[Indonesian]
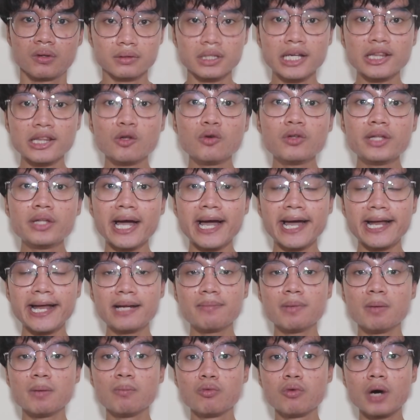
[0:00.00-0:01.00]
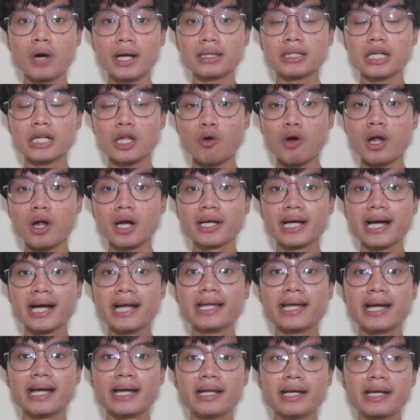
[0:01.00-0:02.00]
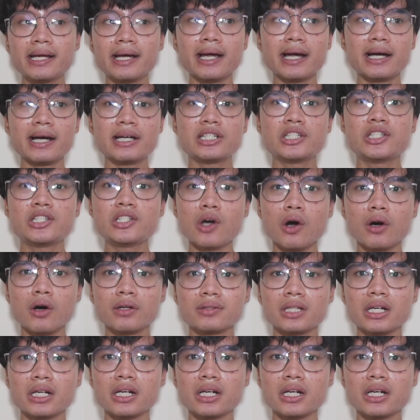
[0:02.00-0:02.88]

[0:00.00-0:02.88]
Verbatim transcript: Tentunya ini membuat keluarganya ini kayak shock,